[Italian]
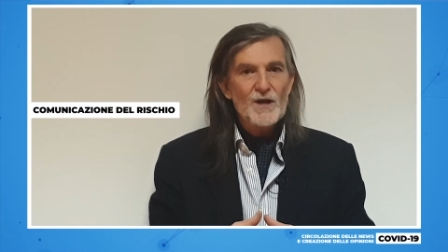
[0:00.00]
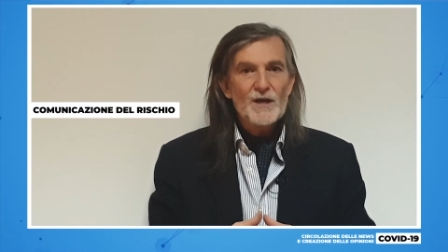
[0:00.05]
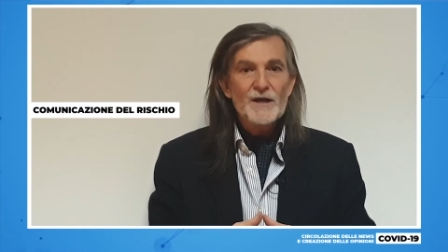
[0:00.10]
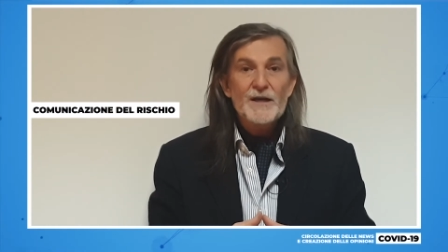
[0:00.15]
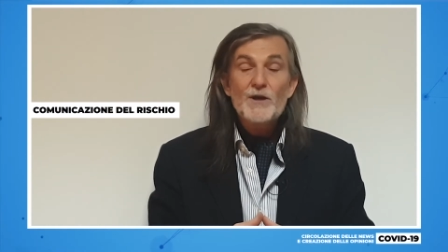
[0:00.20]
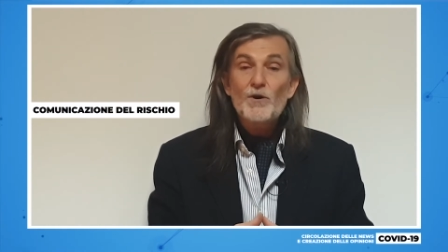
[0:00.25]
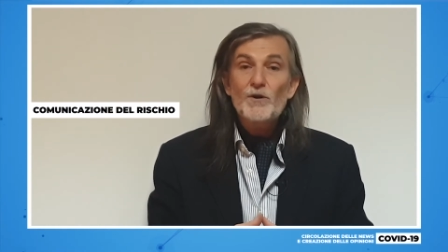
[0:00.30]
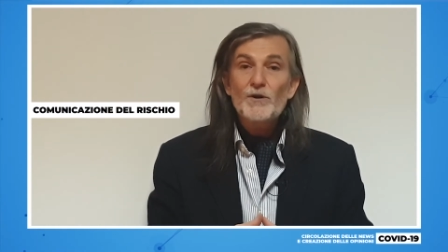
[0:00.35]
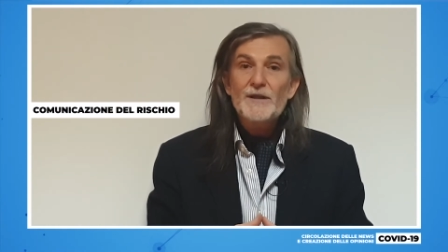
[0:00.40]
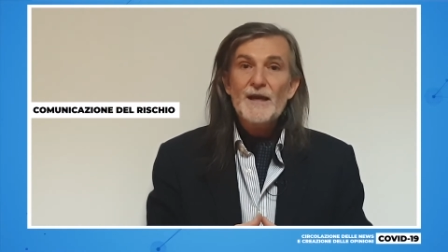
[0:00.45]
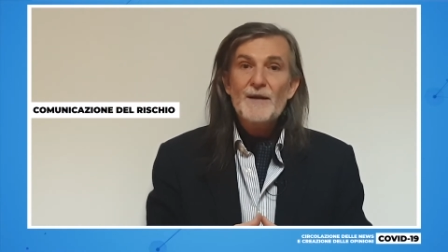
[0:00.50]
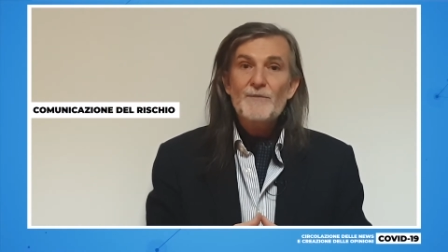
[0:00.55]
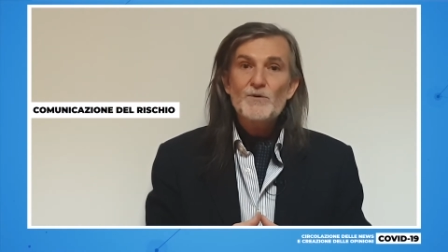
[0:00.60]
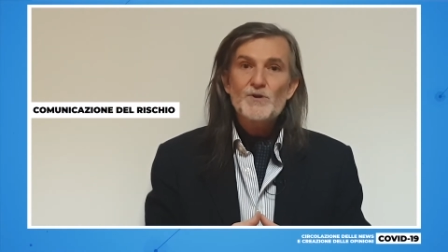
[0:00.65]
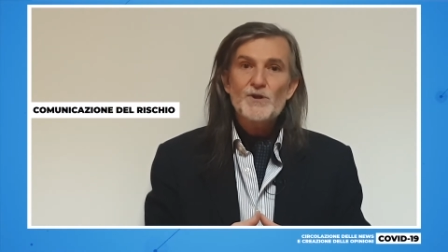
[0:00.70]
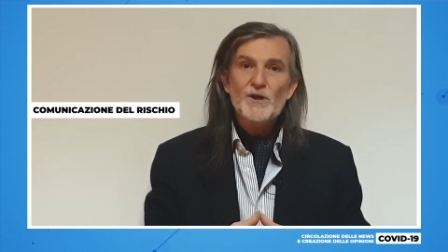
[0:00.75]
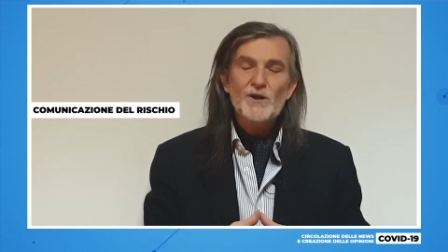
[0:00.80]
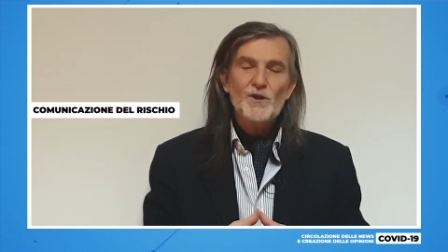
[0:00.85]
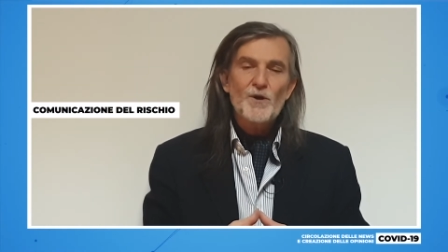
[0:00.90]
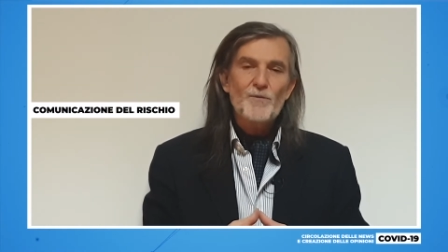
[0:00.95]

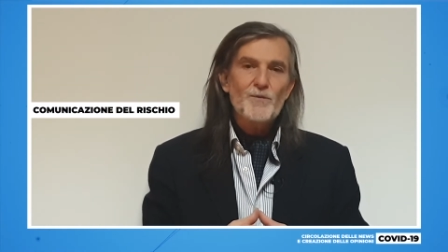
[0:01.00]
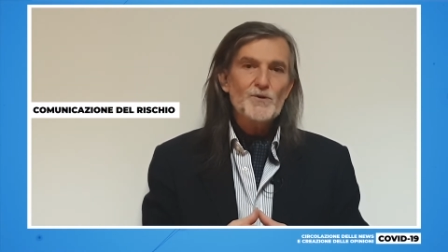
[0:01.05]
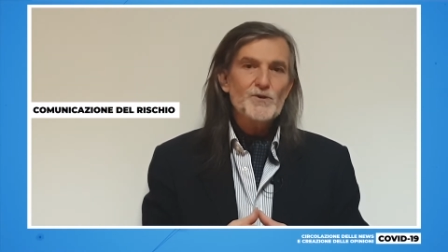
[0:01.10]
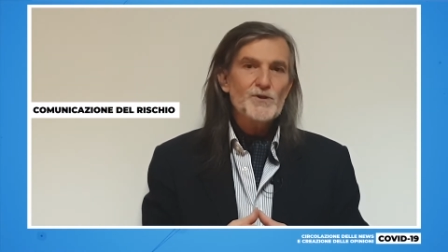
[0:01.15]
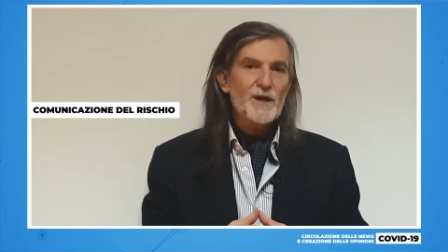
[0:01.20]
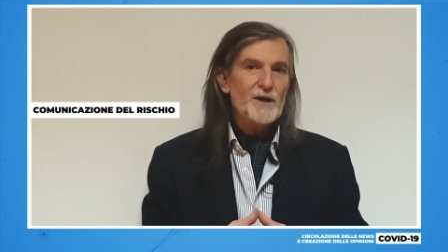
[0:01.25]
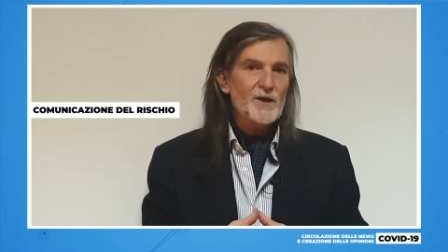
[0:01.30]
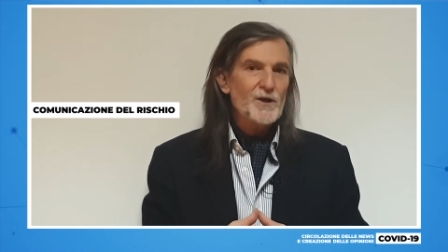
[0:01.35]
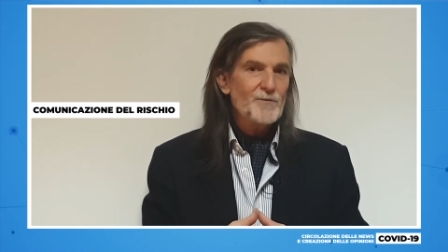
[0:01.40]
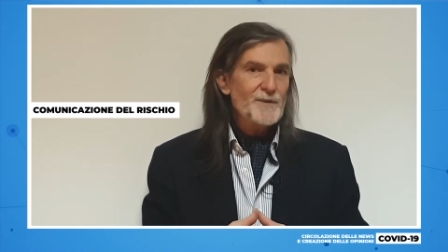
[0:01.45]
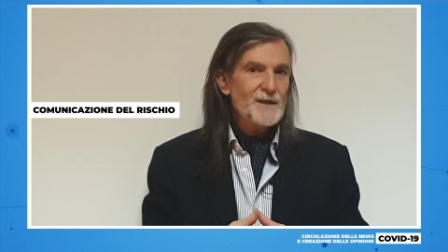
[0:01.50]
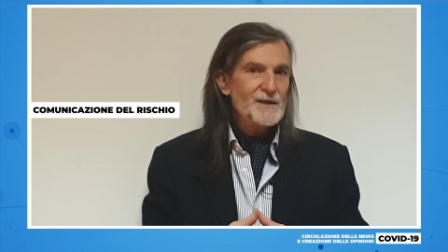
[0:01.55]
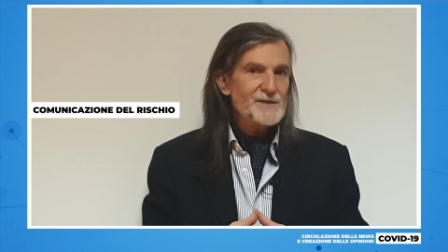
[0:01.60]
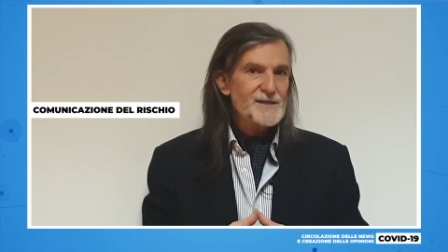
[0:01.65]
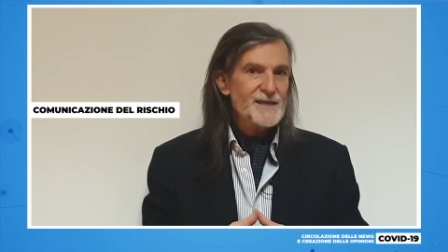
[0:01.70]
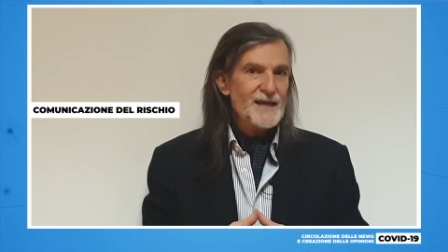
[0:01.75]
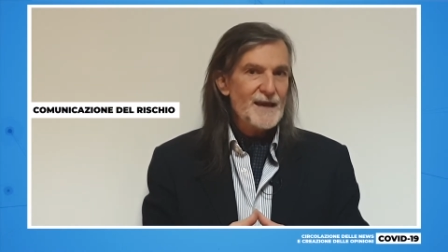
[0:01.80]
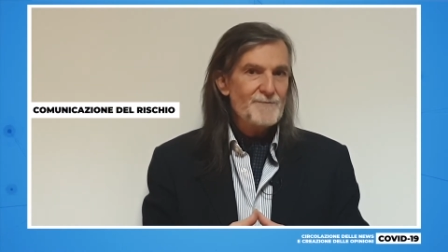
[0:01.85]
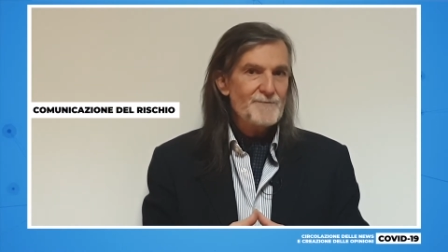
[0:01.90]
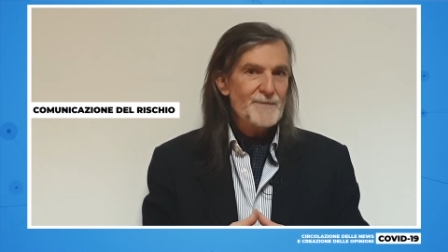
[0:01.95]
Ricordiamoci che dopo Chernobyl
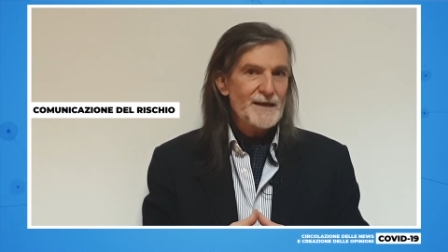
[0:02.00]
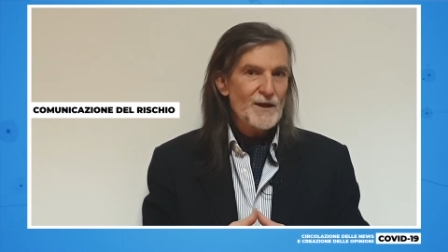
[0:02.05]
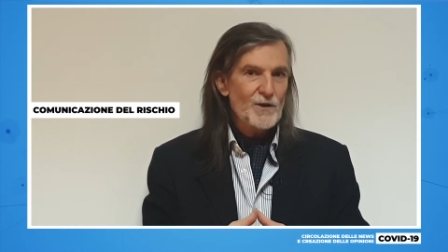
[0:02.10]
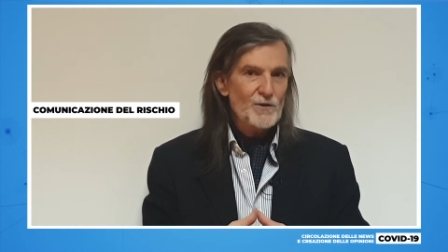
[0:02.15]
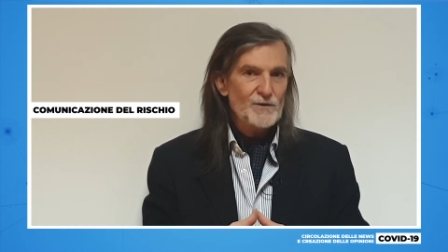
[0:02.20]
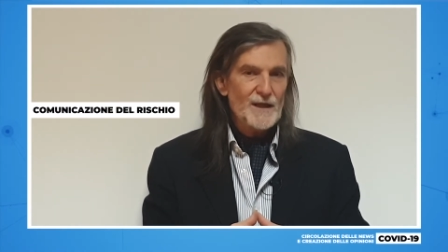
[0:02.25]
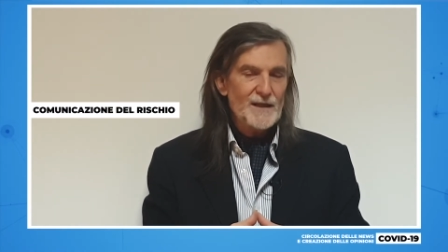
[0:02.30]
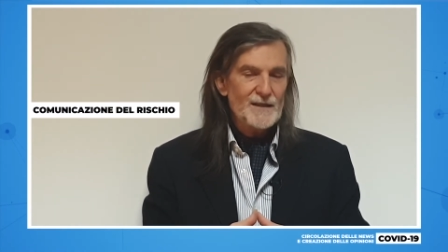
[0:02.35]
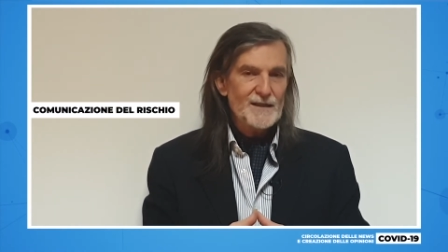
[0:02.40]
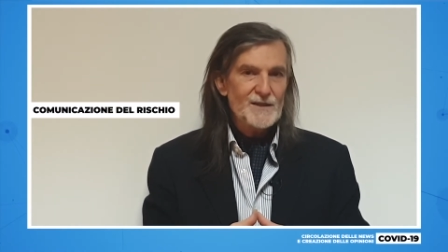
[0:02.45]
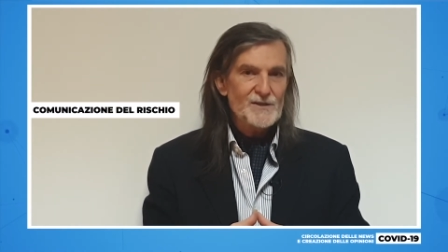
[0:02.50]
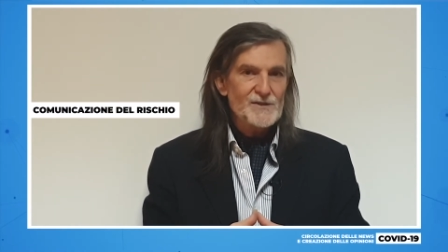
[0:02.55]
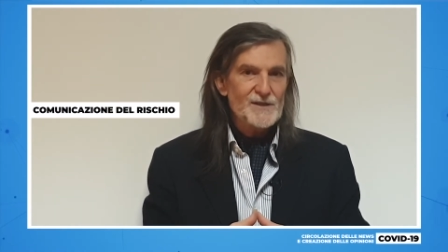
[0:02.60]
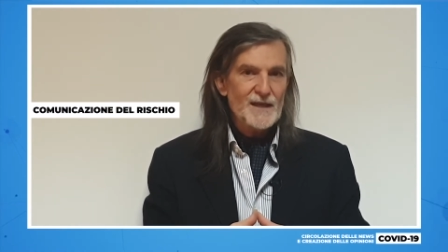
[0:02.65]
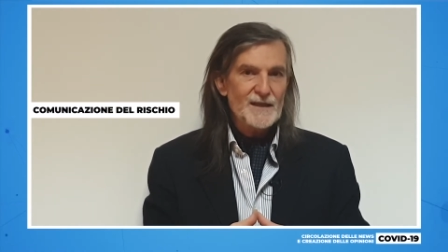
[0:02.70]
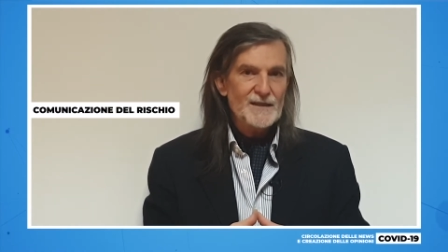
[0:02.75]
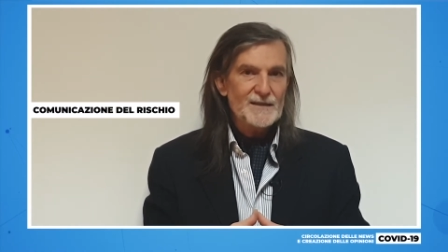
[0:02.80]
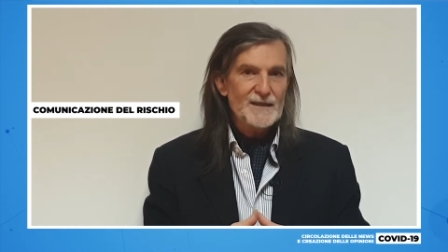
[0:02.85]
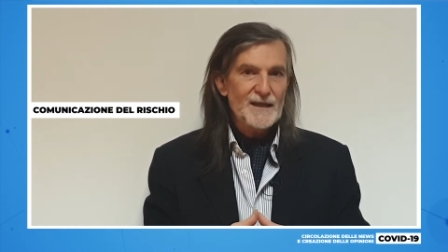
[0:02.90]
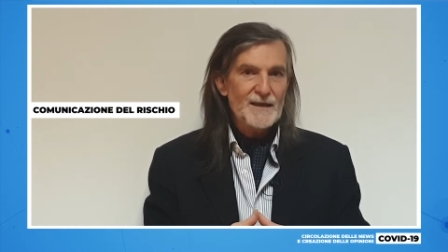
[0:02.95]
si ebbe
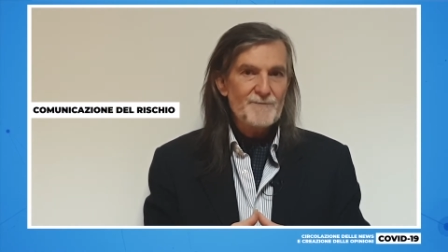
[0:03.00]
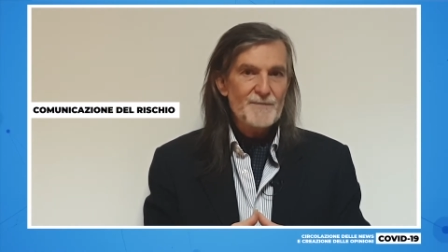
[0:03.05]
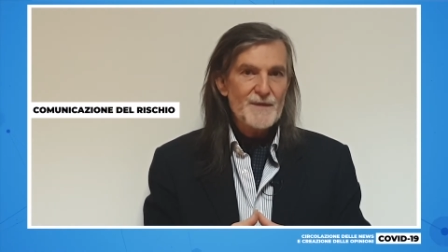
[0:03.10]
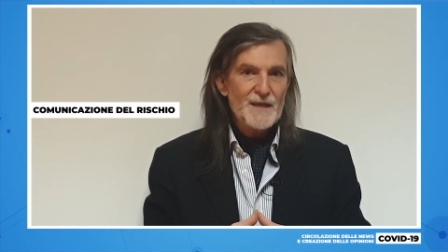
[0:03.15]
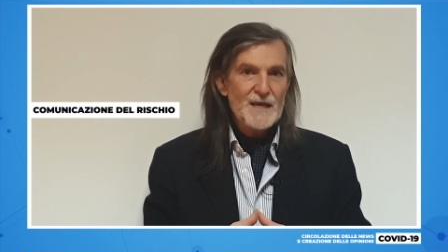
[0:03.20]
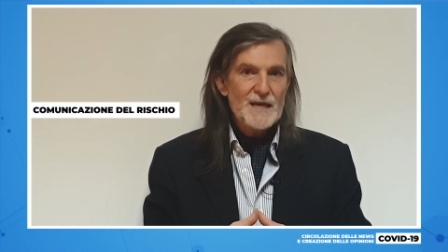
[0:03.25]
nell'87